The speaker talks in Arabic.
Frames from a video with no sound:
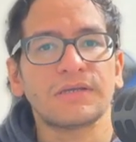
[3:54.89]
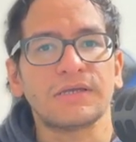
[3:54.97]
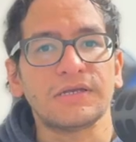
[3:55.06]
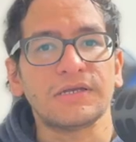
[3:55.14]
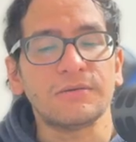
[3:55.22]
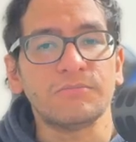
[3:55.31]

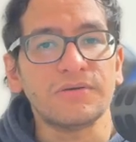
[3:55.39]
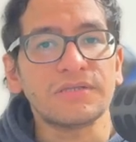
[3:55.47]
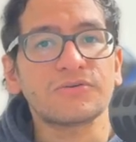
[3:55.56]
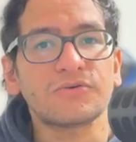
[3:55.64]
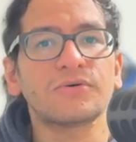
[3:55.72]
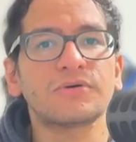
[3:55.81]
إن
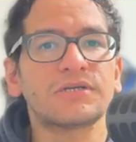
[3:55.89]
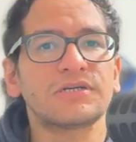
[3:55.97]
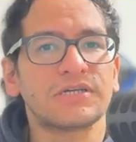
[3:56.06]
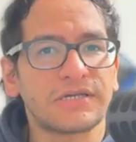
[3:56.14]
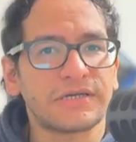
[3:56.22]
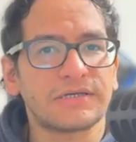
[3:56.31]
بيتكوين
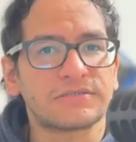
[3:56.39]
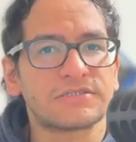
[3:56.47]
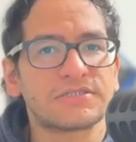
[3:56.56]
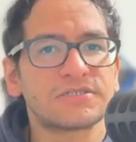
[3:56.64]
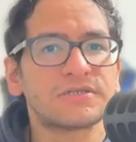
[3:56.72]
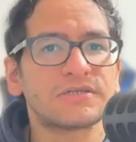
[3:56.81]

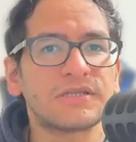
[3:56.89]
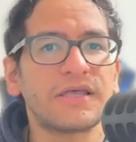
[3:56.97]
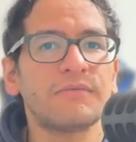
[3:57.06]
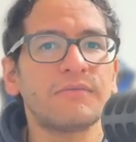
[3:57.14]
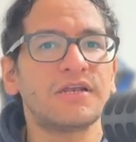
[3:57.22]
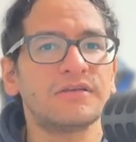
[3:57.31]
كاتس
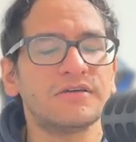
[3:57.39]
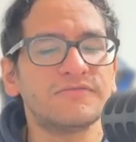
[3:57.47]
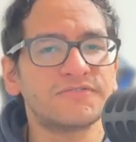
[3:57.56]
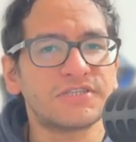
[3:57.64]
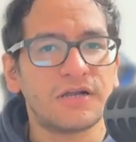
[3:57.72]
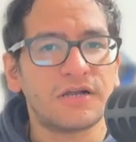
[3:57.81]
تعمل
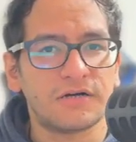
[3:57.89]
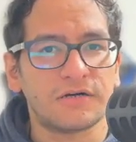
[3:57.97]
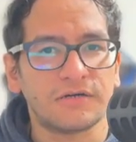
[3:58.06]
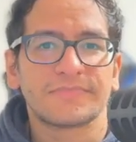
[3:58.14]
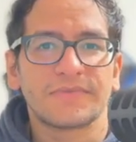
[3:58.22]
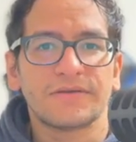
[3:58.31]
نفس
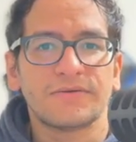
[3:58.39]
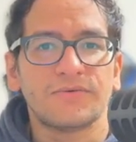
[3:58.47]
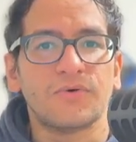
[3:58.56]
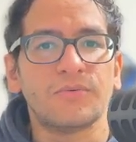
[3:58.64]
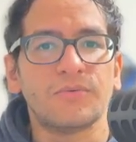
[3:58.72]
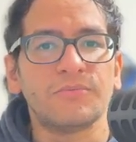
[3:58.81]
الحركة
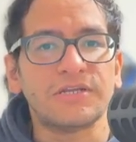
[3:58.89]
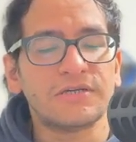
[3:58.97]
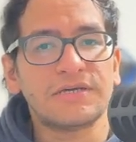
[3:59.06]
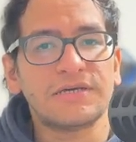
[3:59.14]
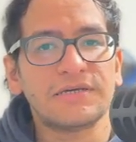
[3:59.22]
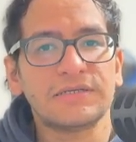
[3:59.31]
ومن
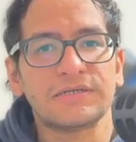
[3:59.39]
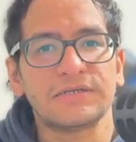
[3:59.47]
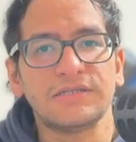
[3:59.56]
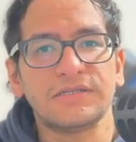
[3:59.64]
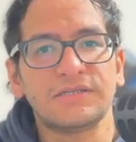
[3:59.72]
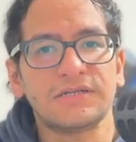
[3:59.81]
هنا ندرك